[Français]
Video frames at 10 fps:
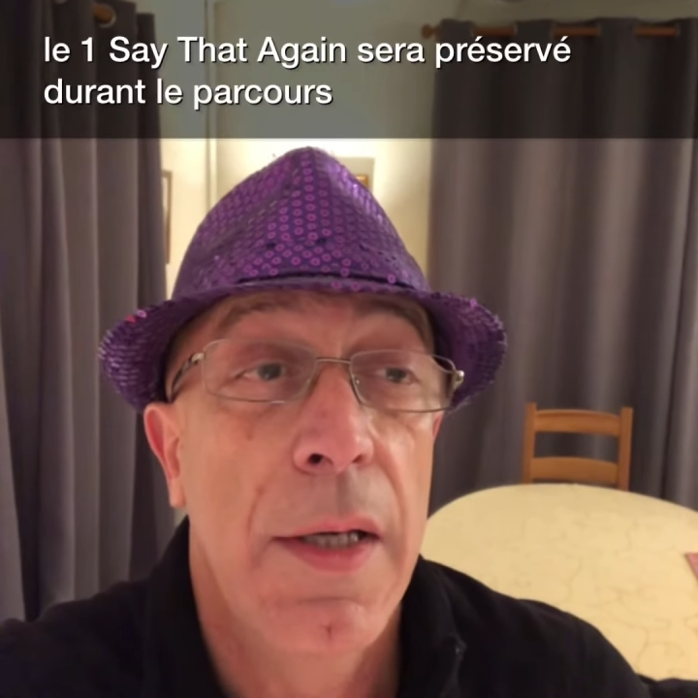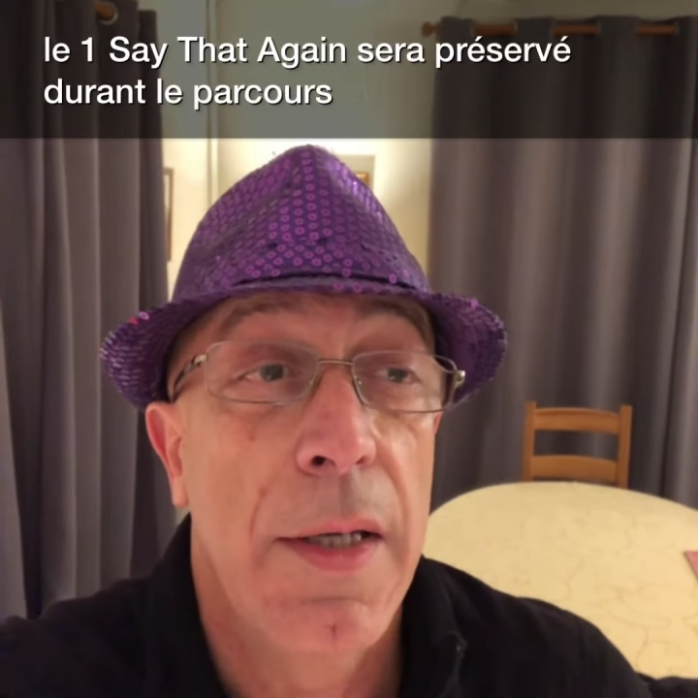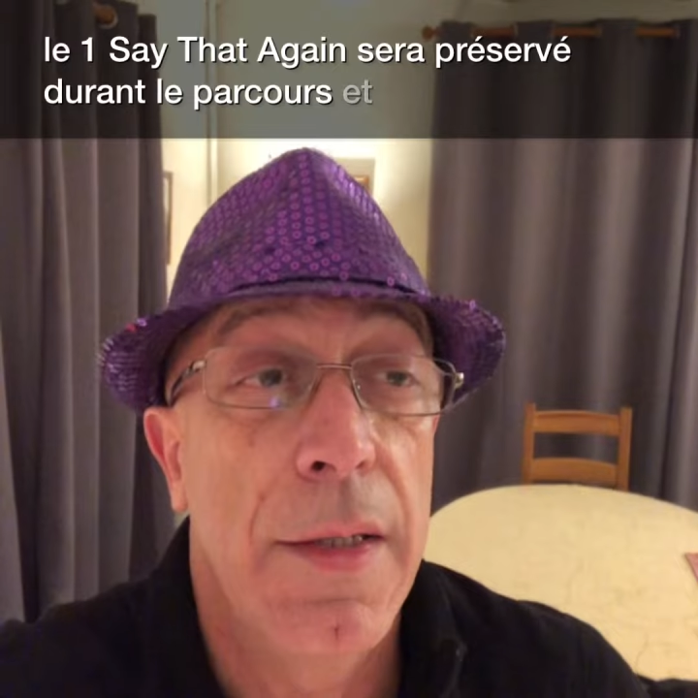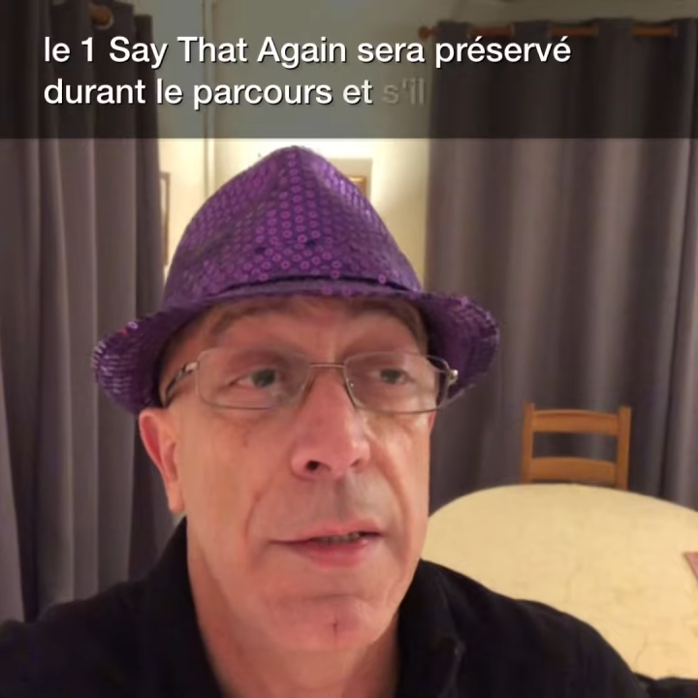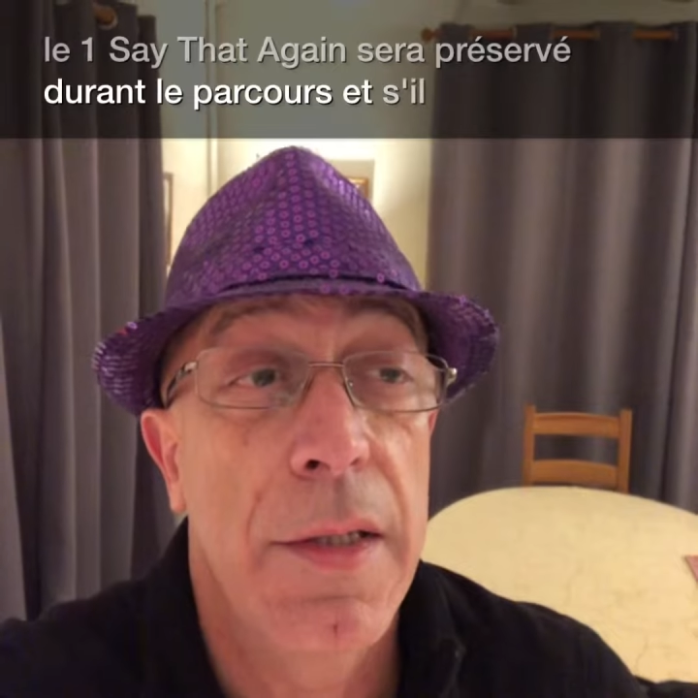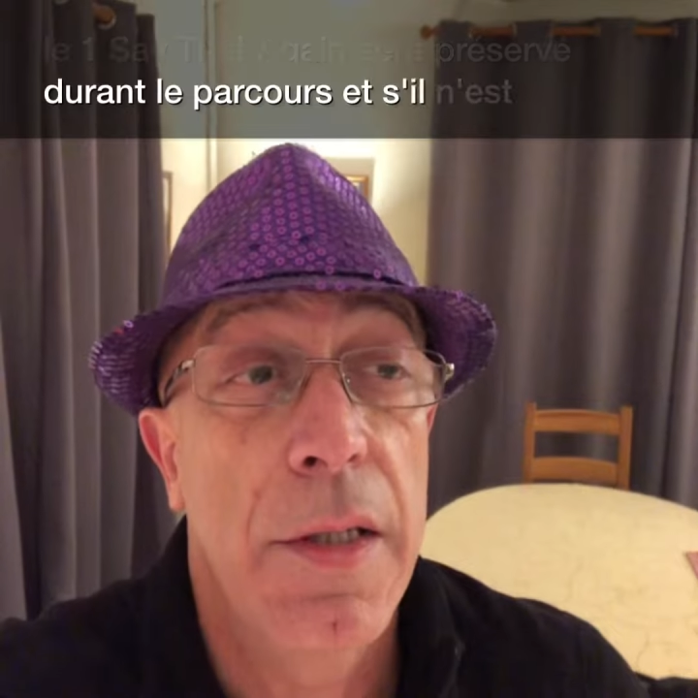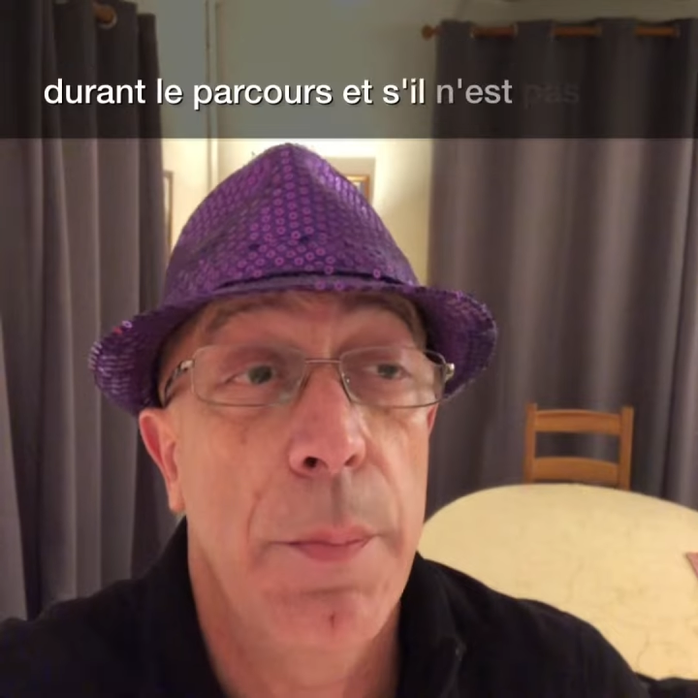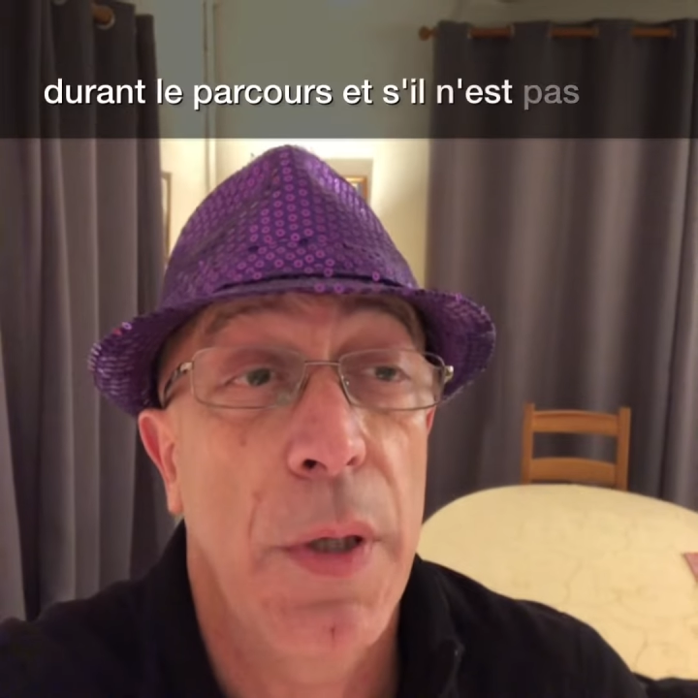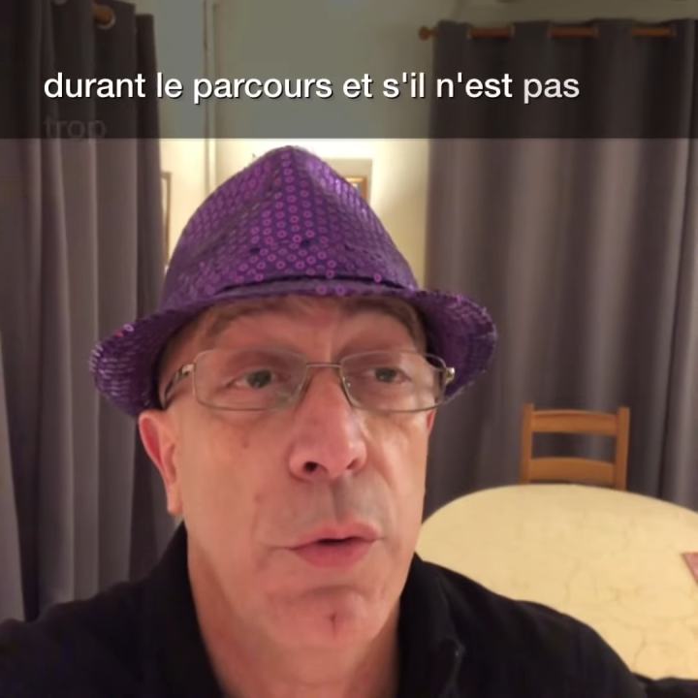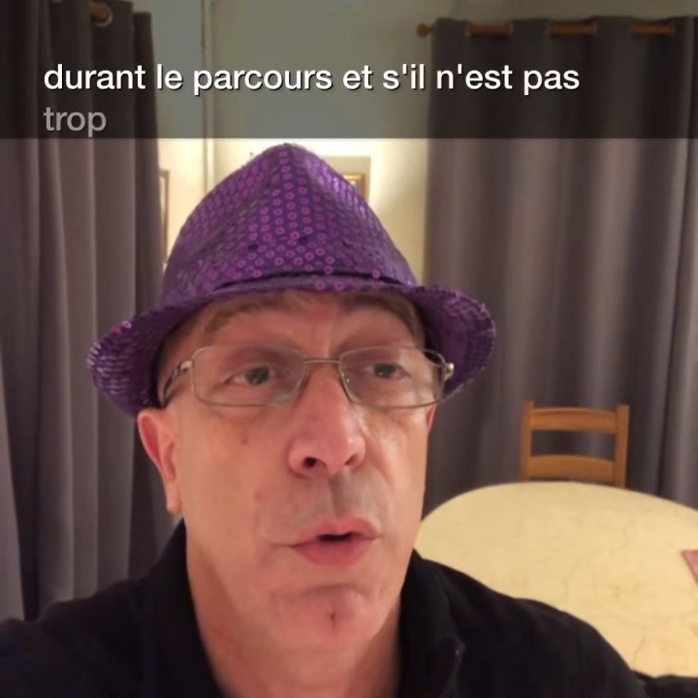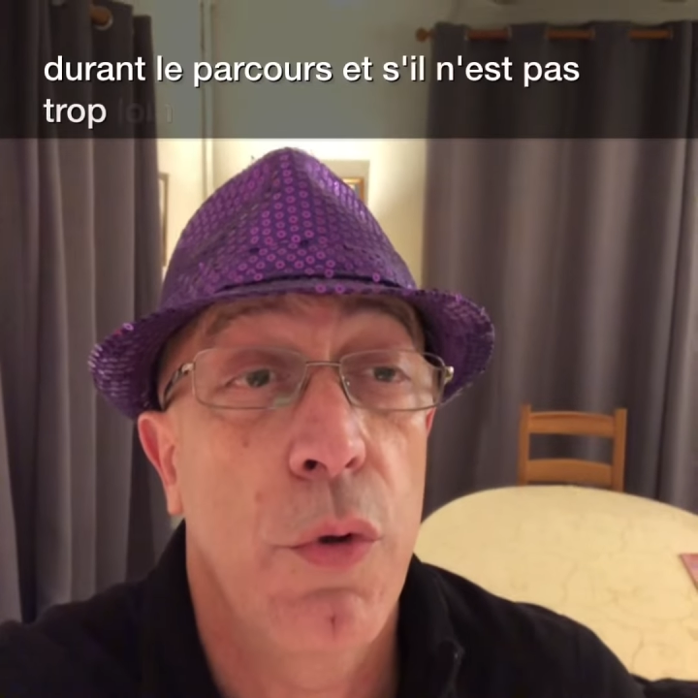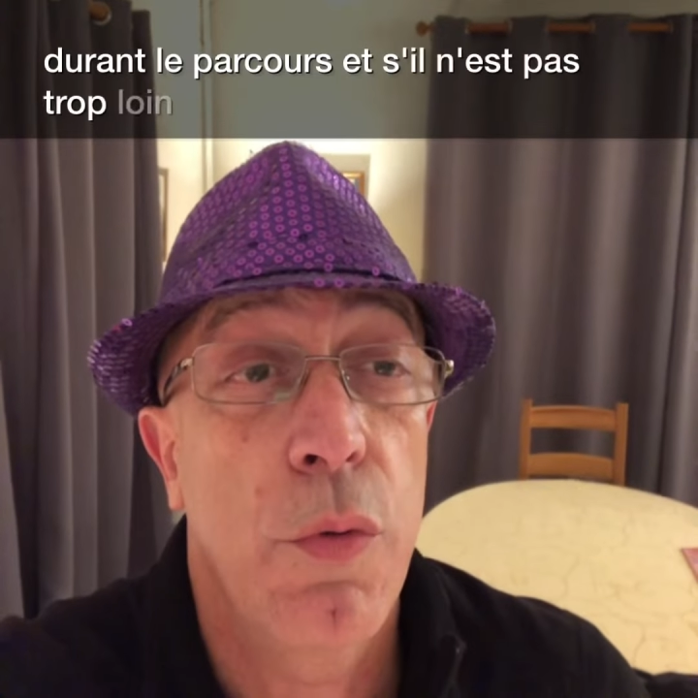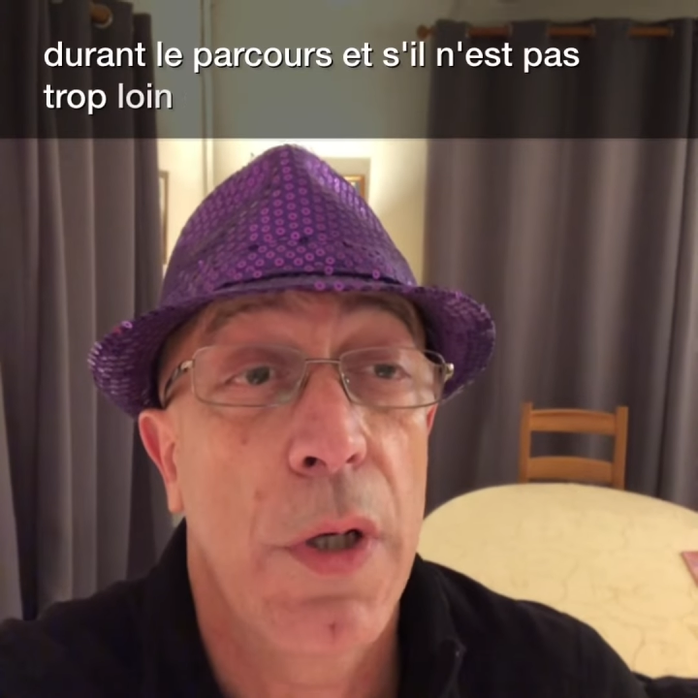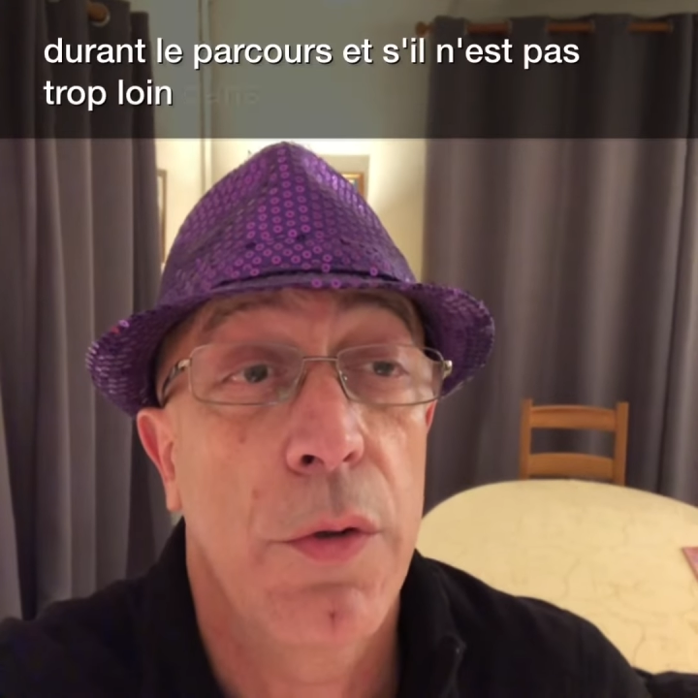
et s'il n'est pas trop loin